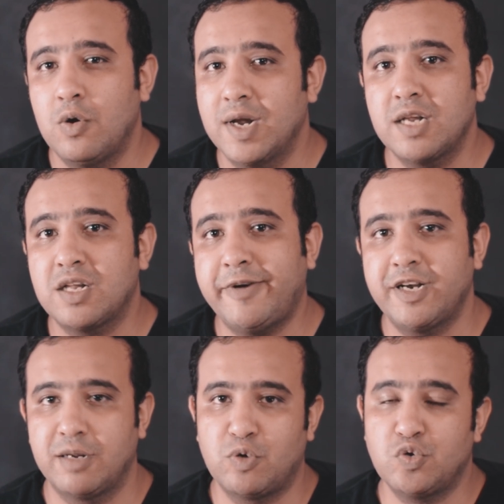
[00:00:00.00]
ولكن
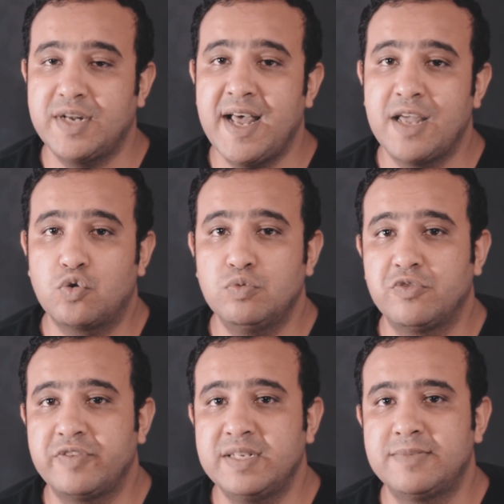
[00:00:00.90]
طبعا الموضوع ده هيكون
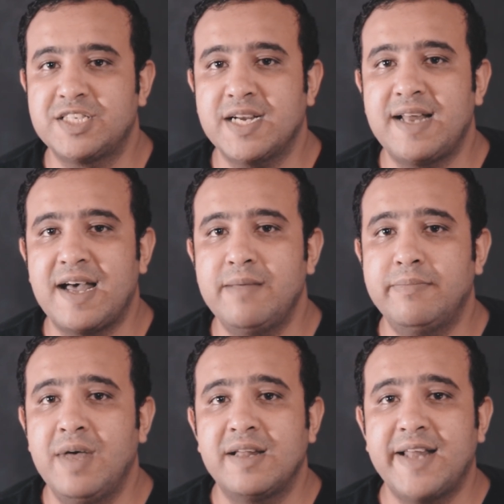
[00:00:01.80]
مفيد بشكل عام